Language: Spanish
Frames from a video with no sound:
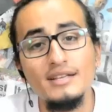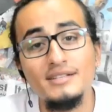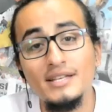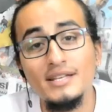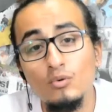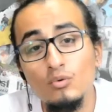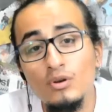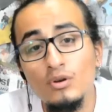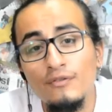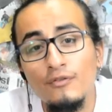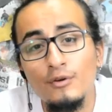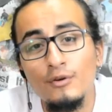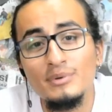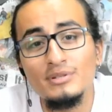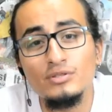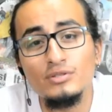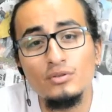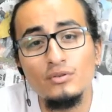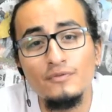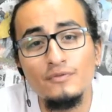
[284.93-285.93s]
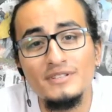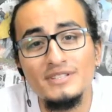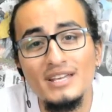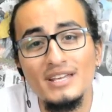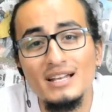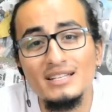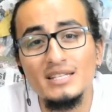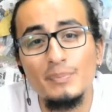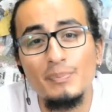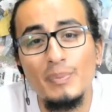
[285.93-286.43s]
Y según la información
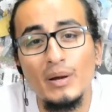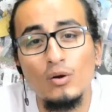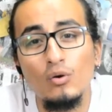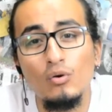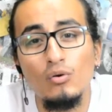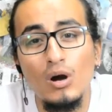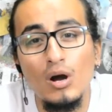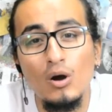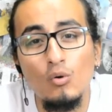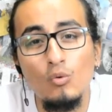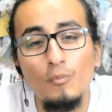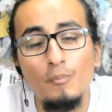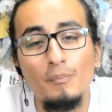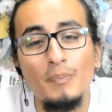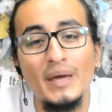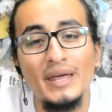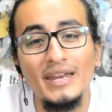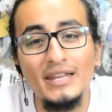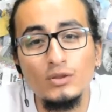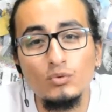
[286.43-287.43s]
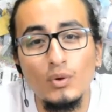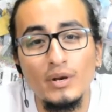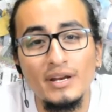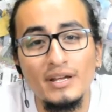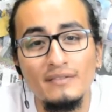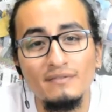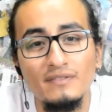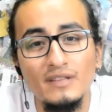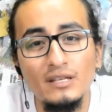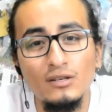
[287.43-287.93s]
oficial, se pagó a un perito
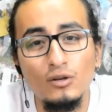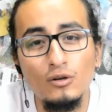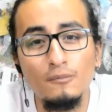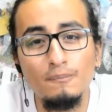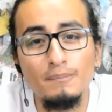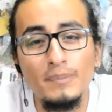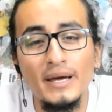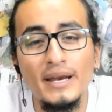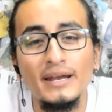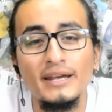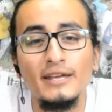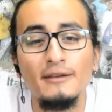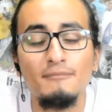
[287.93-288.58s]
argentino para